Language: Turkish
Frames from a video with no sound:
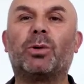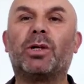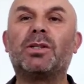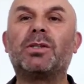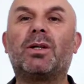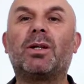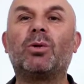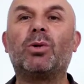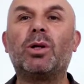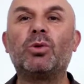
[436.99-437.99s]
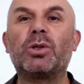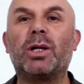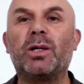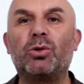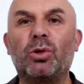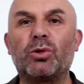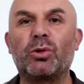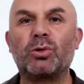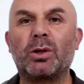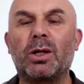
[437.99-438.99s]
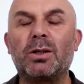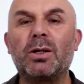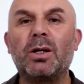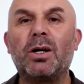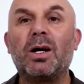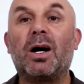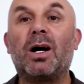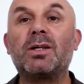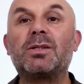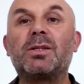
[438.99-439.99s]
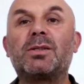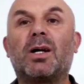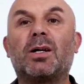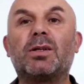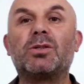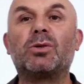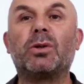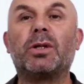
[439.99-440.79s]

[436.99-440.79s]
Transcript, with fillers: İnsanlara öyle güzel eğitiyor ki çocuklar asrı saadet çıkıyor.